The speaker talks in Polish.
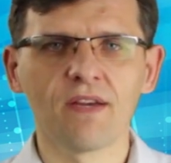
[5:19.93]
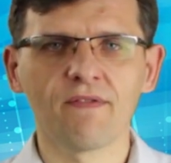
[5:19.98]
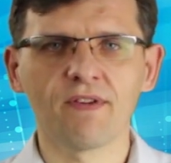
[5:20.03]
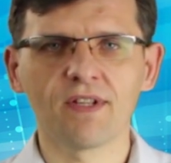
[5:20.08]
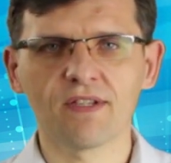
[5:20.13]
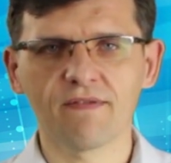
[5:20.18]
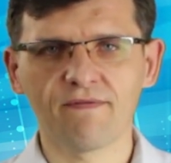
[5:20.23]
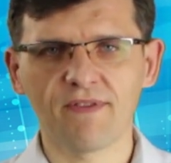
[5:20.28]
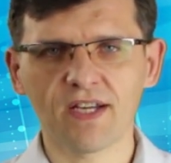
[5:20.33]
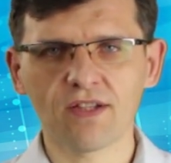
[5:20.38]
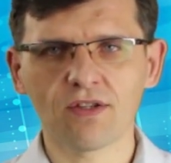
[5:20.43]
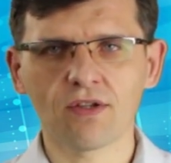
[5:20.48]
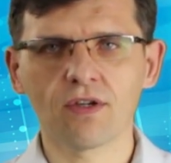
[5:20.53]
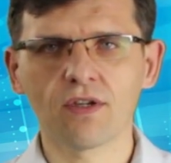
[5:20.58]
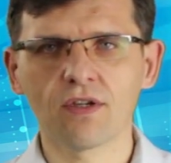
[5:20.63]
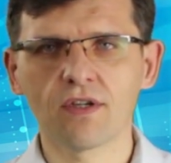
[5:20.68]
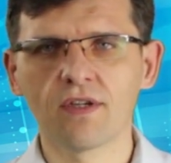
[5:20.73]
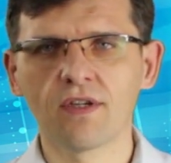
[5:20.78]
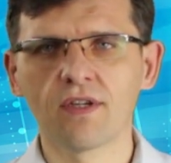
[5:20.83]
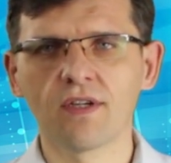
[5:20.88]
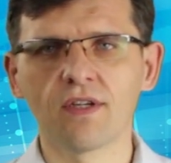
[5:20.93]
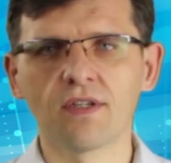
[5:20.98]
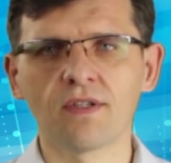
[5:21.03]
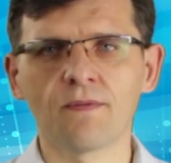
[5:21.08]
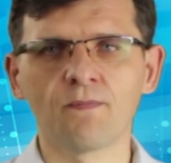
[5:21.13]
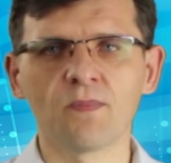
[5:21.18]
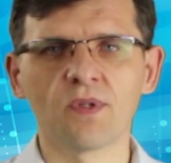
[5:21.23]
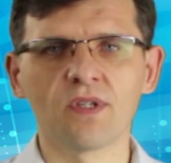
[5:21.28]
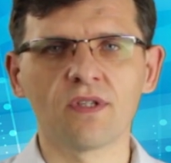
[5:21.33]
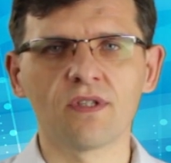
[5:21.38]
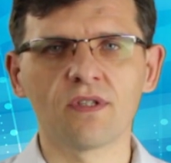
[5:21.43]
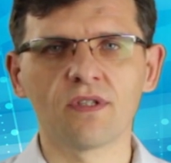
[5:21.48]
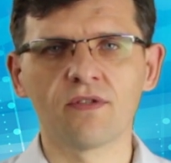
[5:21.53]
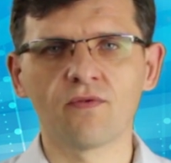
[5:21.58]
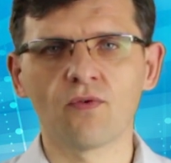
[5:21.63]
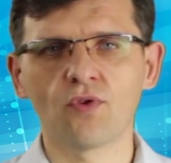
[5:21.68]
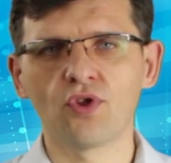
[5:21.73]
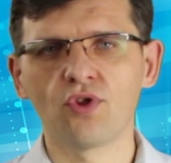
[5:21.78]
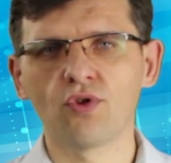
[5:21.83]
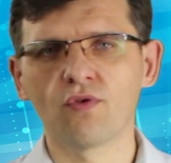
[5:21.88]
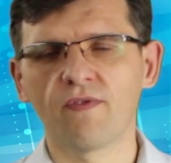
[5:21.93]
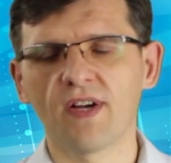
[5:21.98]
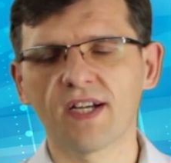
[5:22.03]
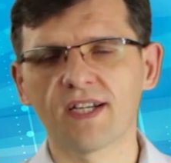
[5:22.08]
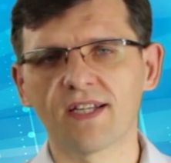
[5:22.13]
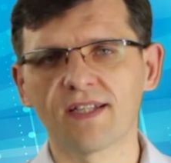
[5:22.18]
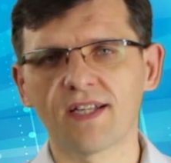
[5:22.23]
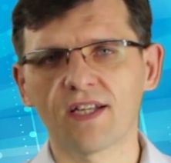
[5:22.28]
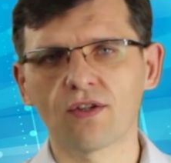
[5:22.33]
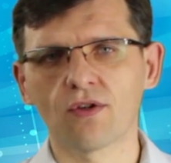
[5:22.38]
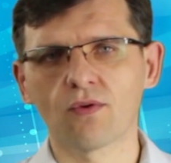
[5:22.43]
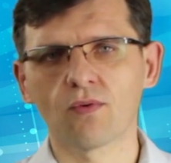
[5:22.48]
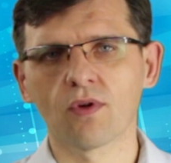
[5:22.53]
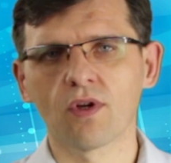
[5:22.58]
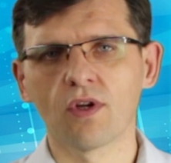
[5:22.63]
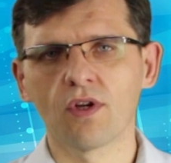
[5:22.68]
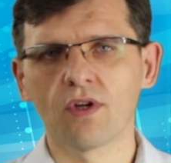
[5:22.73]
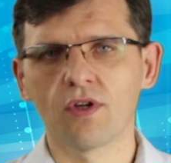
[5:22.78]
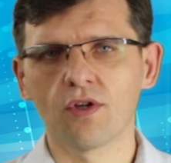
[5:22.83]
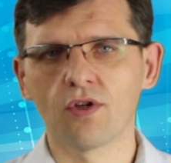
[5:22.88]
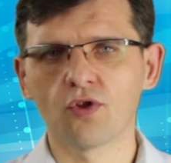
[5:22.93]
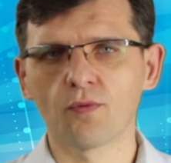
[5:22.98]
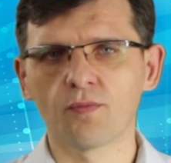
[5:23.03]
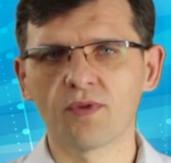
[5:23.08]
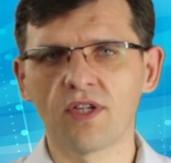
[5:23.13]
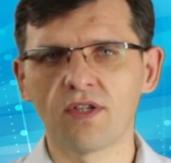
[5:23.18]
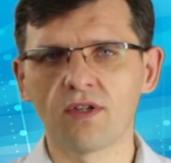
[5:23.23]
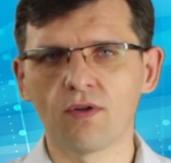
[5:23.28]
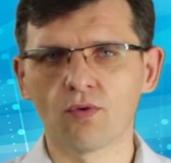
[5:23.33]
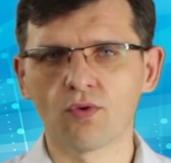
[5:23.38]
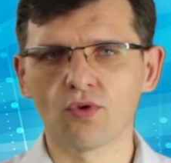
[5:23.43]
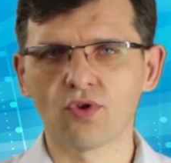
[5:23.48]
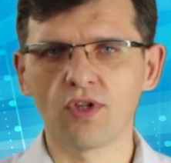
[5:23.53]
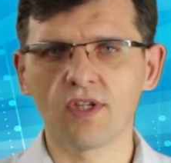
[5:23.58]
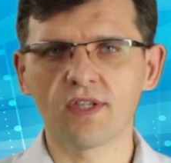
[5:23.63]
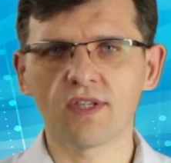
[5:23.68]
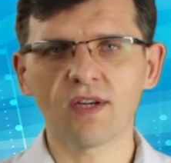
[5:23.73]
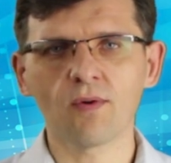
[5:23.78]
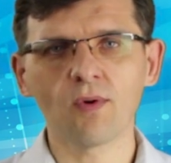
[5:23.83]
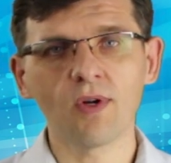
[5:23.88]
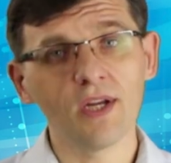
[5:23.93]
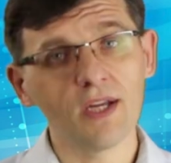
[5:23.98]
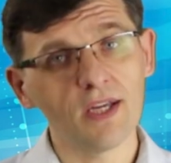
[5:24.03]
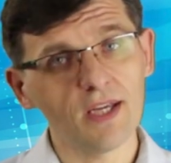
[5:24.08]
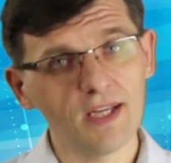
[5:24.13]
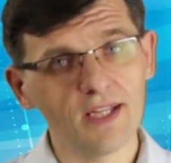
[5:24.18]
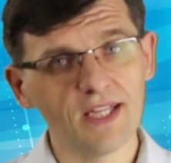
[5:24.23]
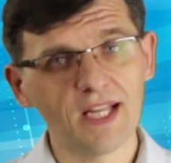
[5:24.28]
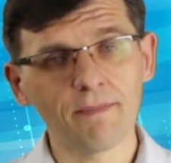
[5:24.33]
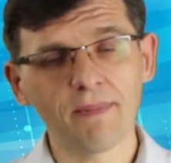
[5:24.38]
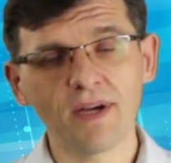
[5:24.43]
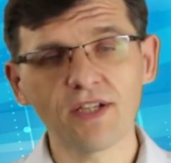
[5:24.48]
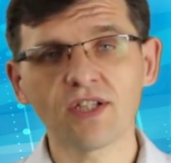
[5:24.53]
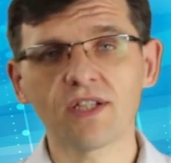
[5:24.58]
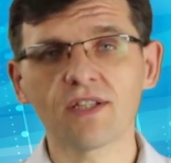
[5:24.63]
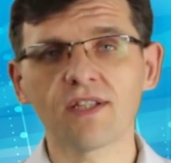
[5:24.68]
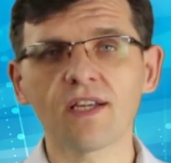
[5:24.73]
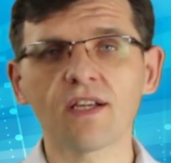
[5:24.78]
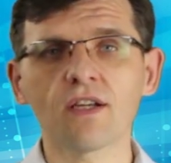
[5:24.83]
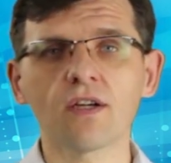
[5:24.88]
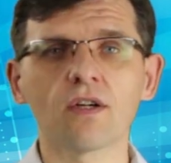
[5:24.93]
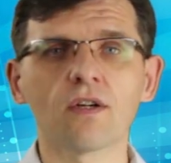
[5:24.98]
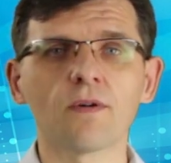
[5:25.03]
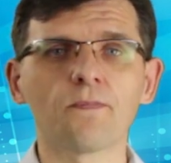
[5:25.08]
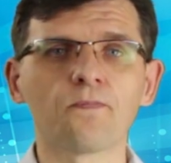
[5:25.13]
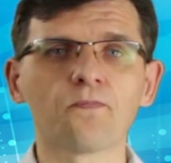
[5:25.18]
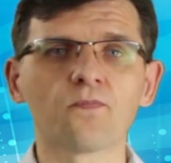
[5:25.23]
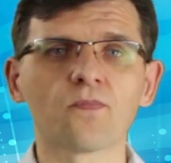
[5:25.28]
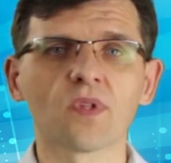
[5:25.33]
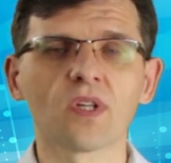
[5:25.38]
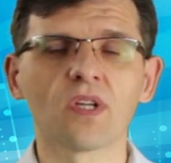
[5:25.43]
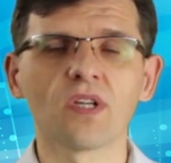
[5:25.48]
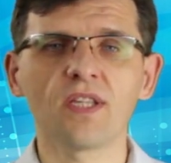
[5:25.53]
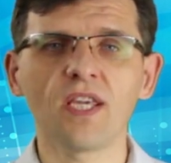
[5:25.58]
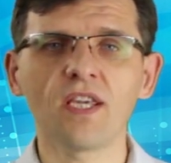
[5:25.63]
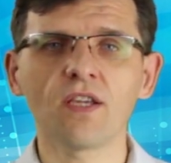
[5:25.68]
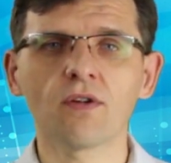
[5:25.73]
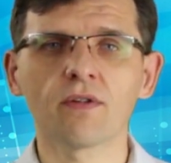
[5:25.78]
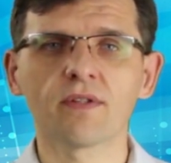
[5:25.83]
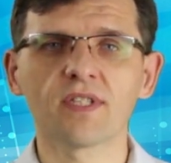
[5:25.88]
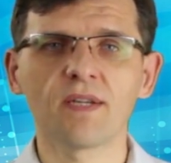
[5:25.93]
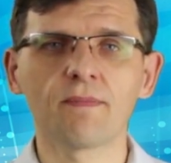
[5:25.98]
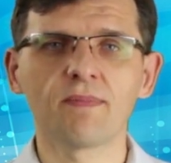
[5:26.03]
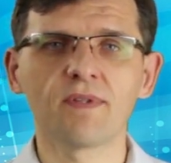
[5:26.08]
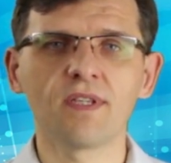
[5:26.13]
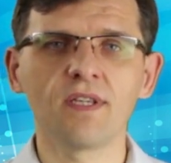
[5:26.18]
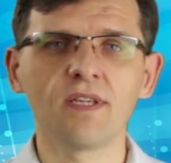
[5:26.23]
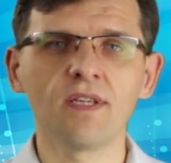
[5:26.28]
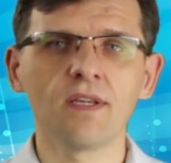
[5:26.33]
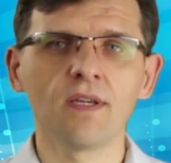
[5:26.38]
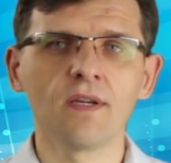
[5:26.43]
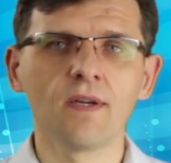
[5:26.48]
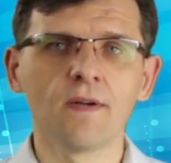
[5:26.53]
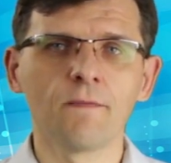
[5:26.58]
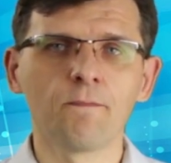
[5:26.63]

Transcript: Więc warto yy, zwrócić uwagę na tą subtelną różnicę i na bazie tego, mm, tej koncepcji